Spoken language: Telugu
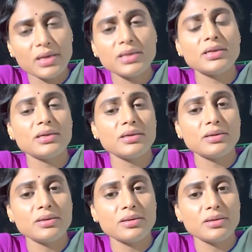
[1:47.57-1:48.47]
అని
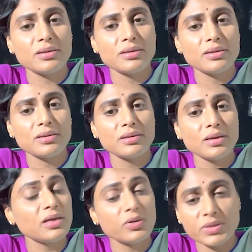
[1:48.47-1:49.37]

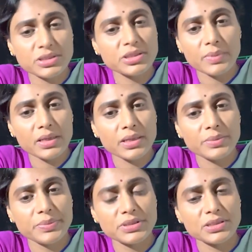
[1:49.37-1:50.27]
అని క్వశ్చన్ మార్క్
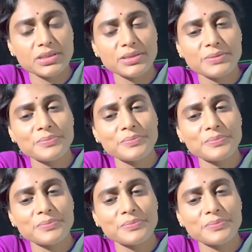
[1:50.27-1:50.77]
అనిపించింది